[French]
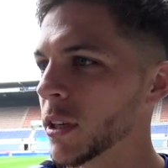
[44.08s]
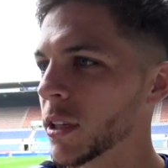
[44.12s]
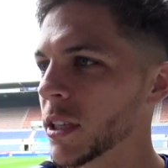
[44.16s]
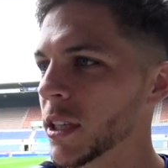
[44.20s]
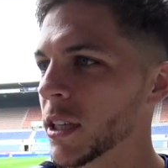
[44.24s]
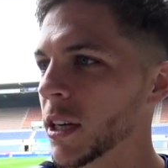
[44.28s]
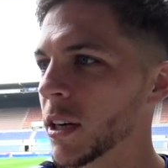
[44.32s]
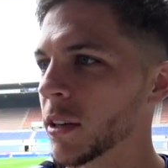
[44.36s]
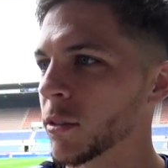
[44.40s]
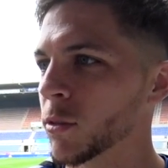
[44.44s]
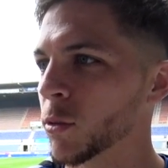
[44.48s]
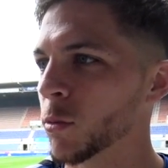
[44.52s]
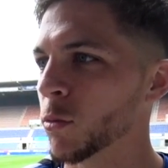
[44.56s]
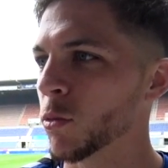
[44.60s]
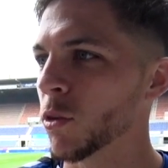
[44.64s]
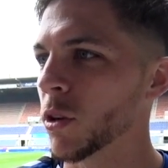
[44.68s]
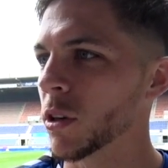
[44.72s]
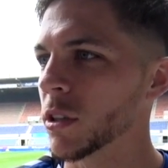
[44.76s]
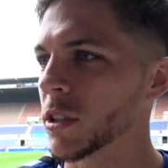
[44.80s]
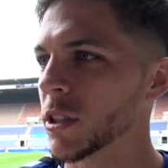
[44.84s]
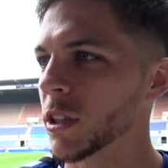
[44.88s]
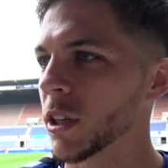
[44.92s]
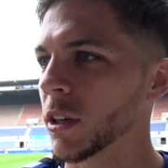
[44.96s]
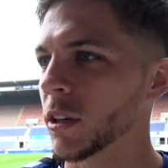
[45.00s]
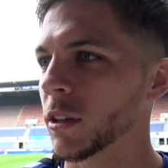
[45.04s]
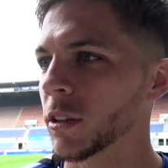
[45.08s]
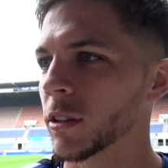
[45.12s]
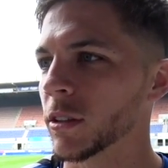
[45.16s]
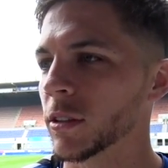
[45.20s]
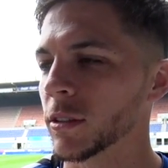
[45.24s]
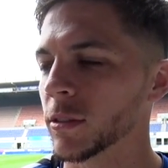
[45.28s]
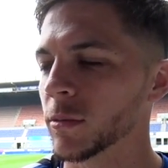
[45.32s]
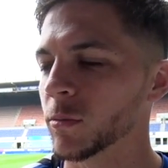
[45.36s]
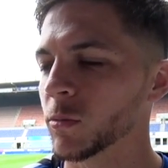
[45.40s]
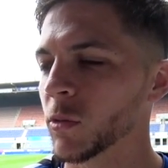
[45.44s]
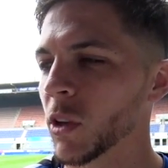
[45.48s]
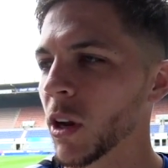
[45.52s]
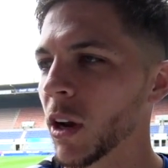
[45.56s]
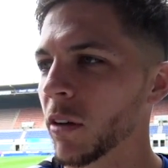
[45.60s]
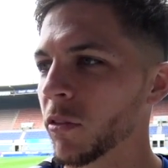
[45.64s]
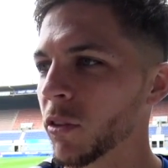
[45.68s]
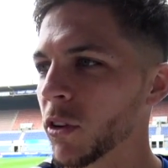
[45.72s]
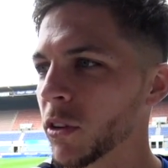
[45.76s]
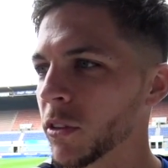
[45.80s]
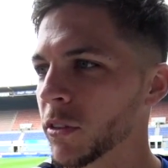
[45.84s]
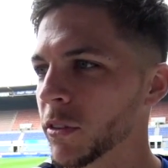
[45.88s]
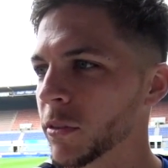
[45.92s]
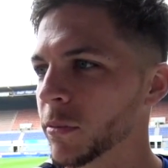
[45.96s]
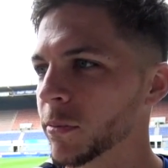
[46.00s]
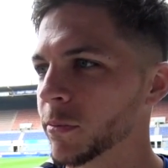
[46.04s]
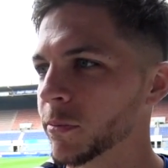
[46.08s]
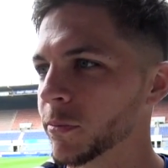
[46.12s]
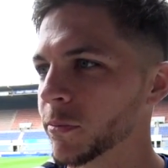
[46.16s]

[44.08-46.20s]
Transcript: et qui a son mot à dire dans la France.